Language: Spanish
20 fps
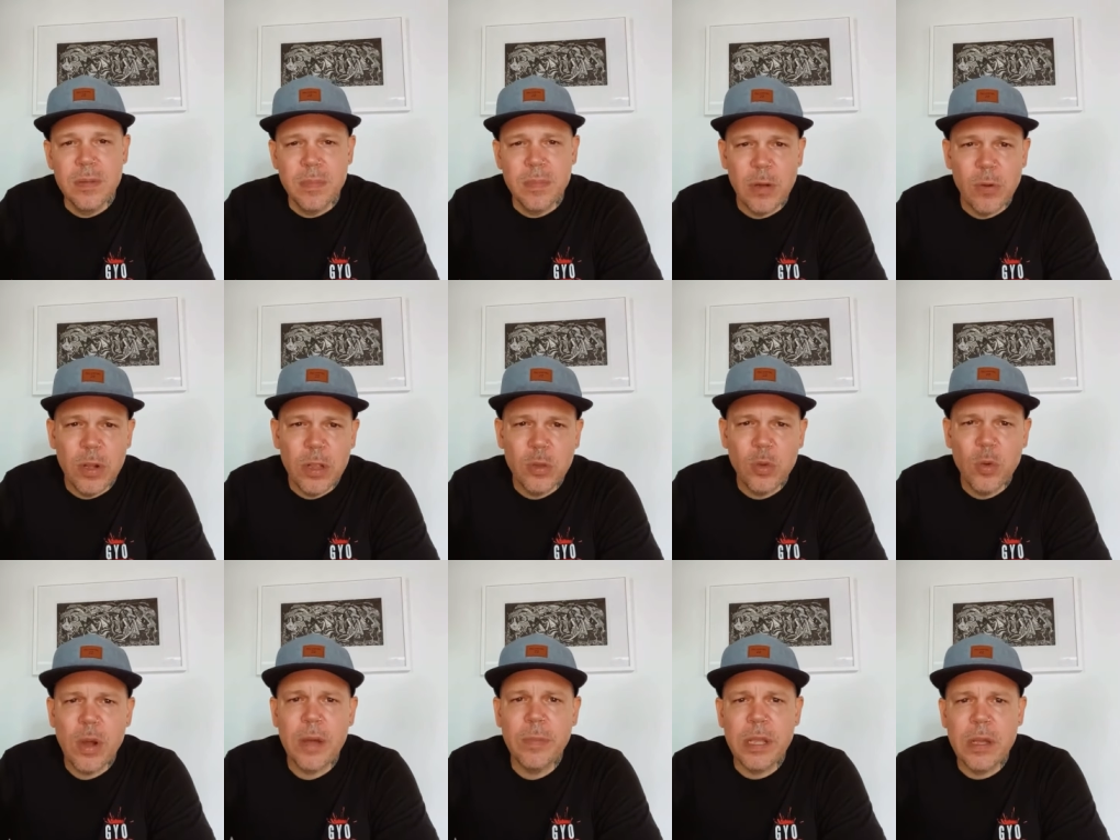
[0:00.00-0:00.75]
Me cuenta
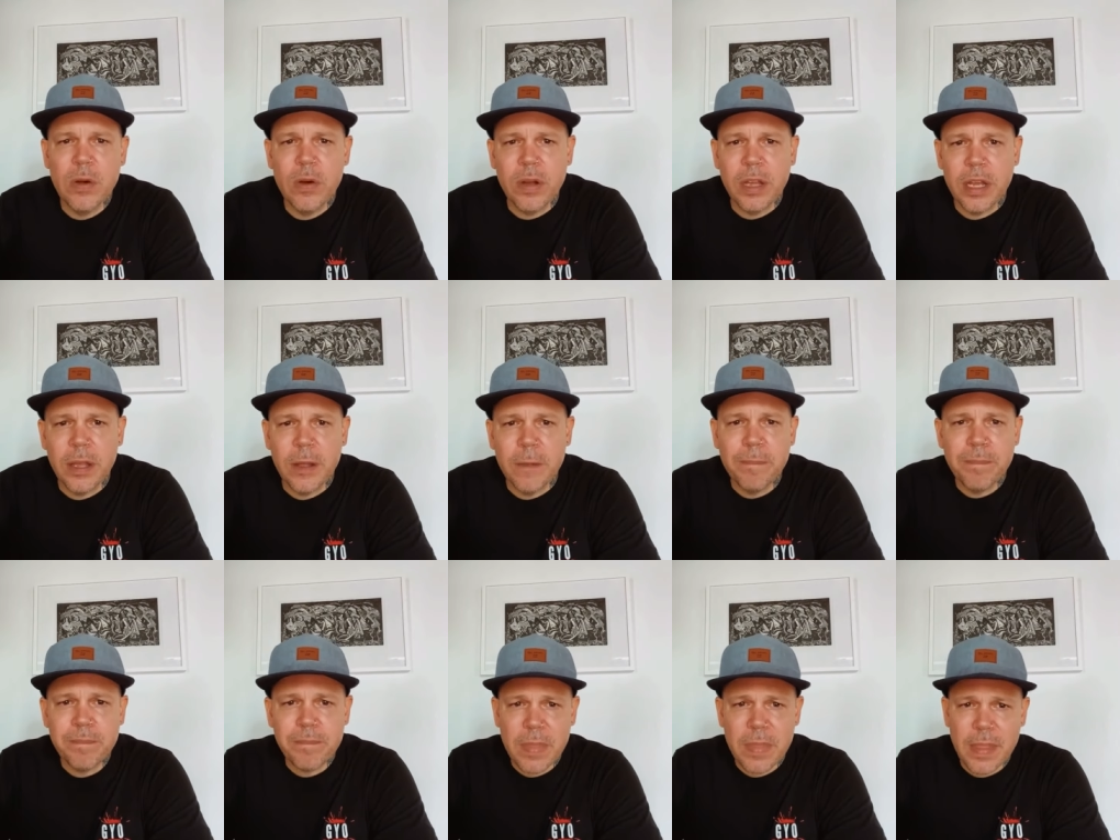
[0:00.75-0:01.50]
un amigo
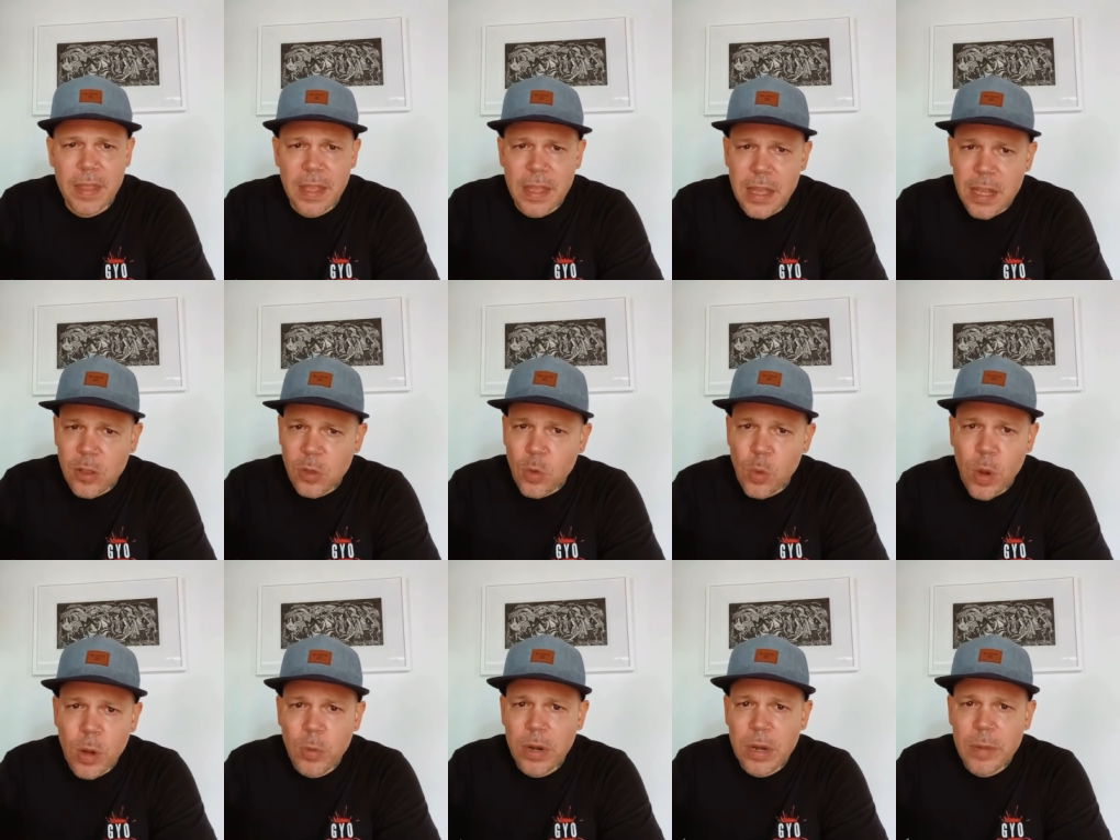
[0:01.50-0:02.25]
que
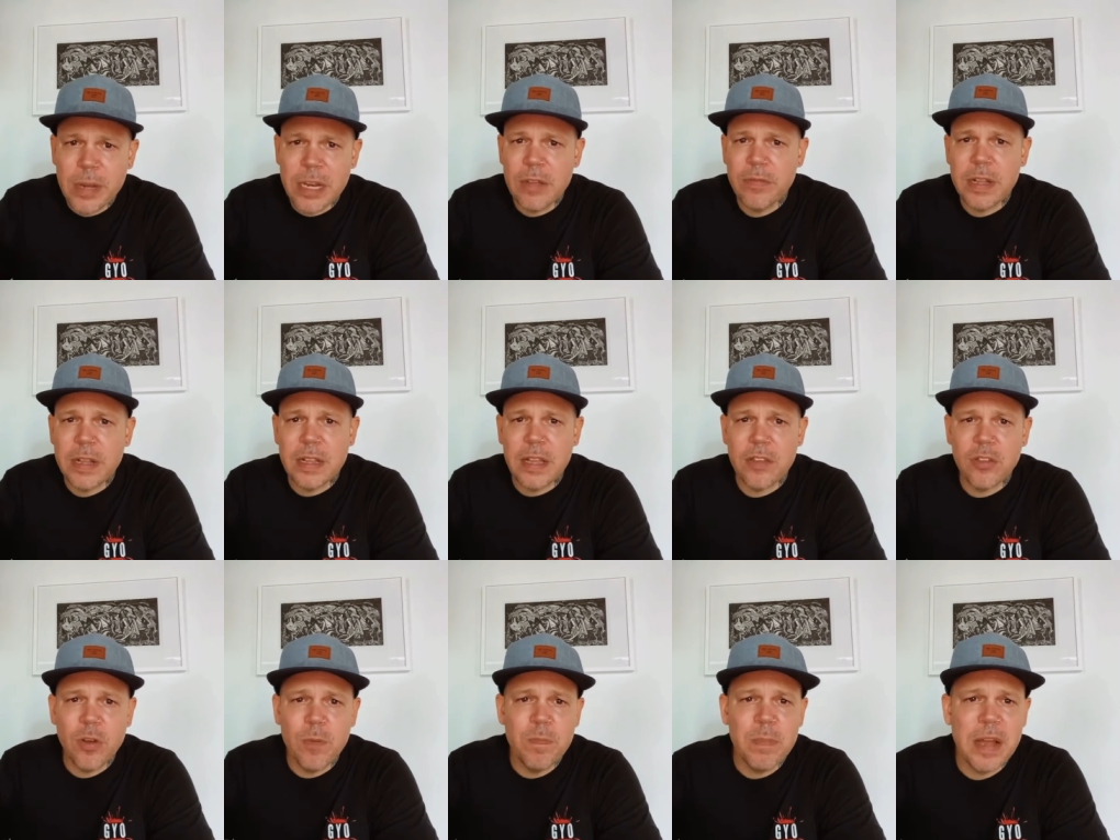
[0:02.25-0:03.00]
estuvo en una
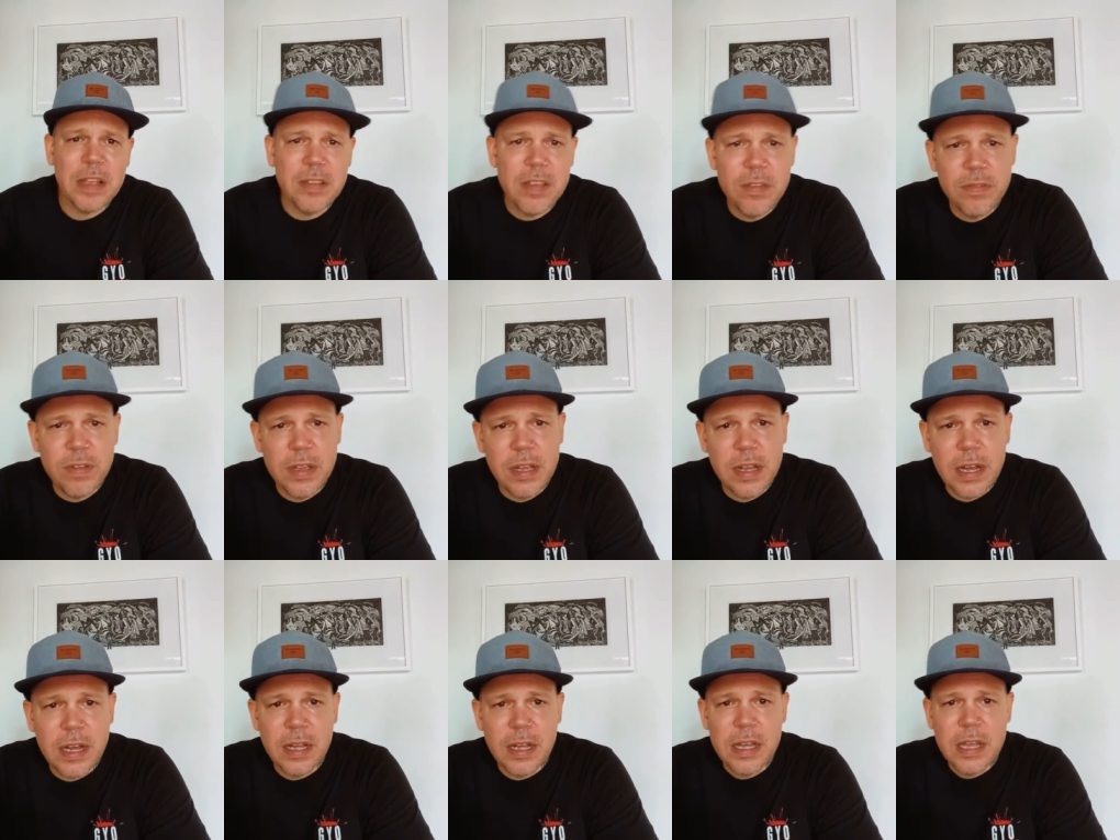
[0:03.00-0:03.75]
manifestación
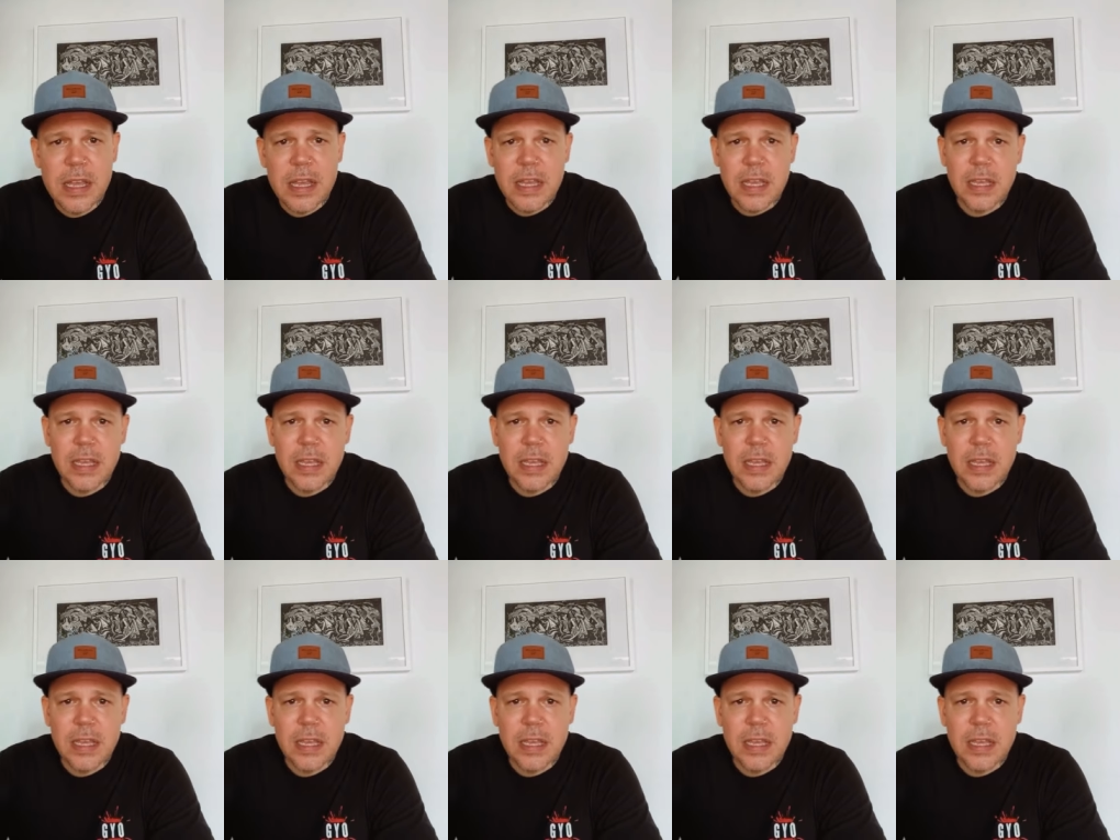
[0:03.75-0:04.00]
pacífica